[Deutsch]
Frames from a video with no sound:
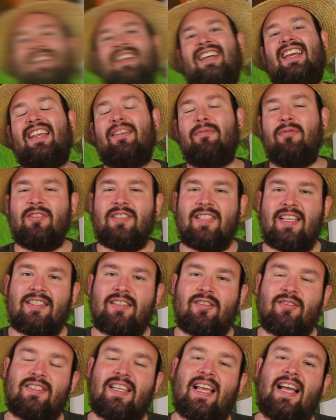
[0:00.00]
Ich muss
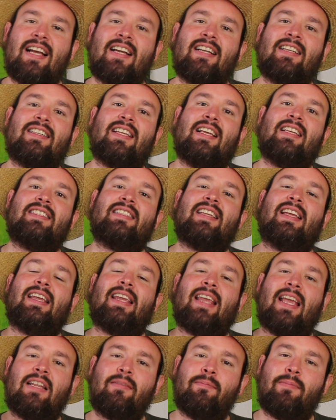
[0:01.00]
dazu sagen, dass der
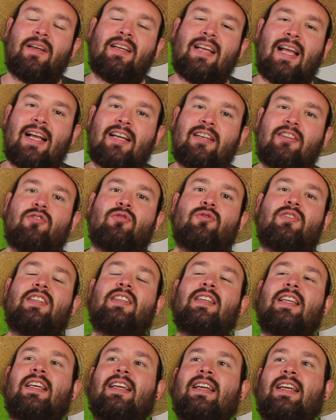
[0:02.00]
Erdbeerkaktus
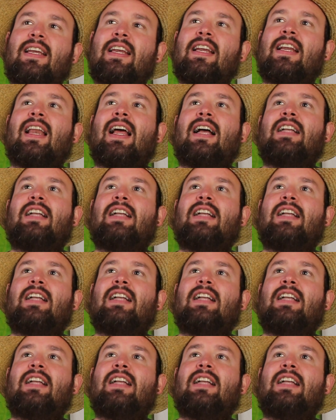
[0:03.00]
in der Regel